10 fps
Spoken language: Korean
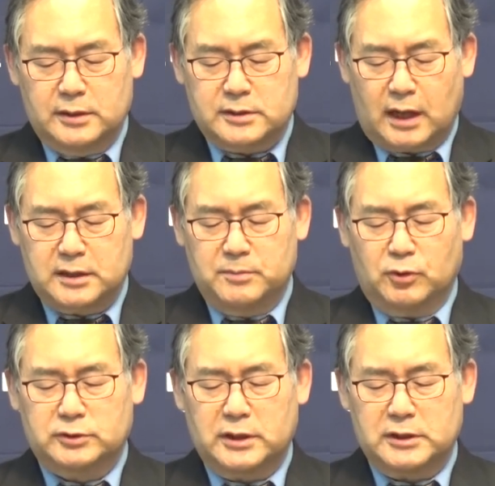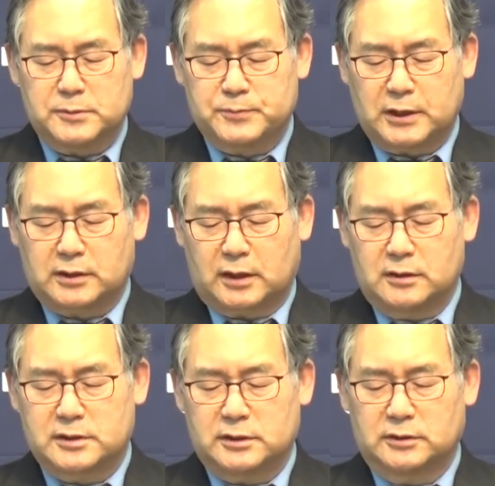자기 몫의
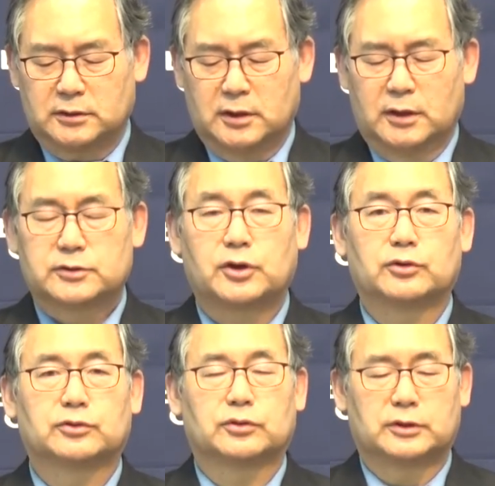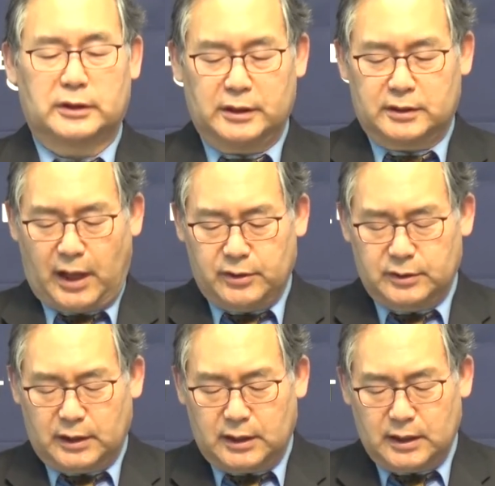십자가를 지는 성도들이
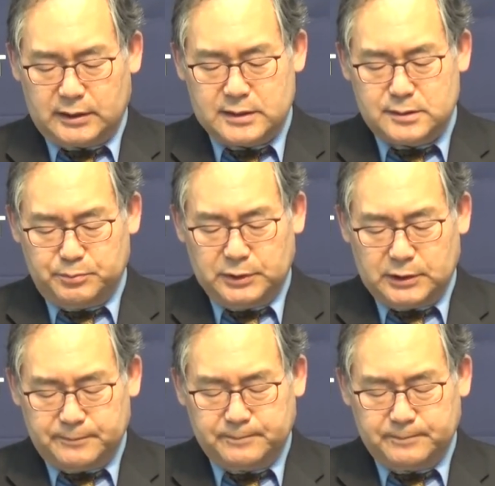되어야 하겠습니다.